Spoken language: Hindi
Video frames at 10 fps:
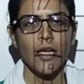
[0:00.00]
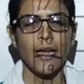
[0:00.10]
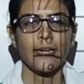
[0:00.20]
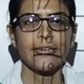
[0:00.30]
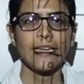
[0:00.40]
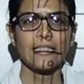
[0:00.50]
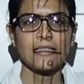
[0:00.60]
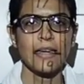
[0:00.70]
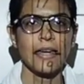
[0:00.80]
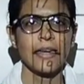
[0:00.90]
एंड टेन
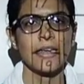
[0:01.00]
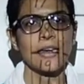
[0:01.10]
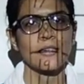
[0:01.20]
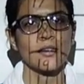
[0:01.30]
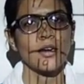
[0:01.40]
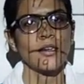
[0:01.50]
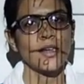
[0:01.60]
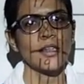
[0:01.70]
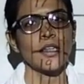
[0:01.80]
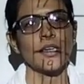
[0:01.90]
से लेके थर्टी